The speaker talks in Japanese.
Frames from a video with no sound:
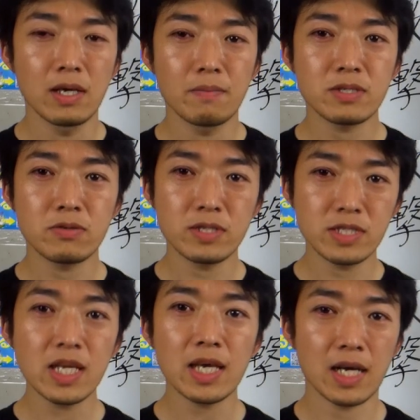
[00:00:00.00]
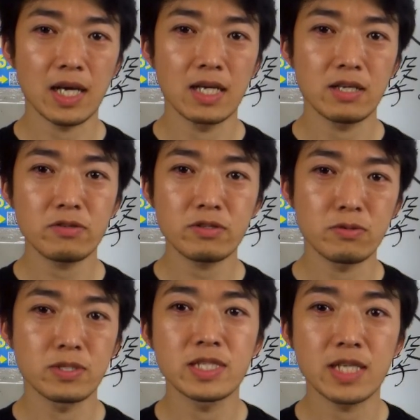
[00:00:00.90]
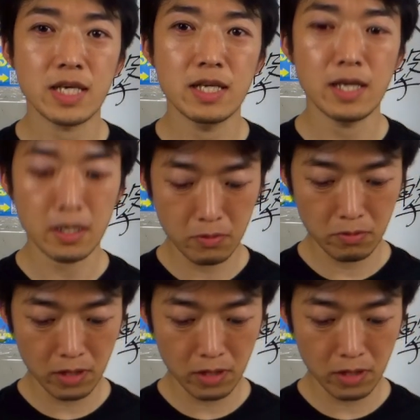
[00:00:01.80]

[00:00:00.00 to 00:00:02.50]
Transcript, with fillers: まあ、それ自体が一つの実績になるの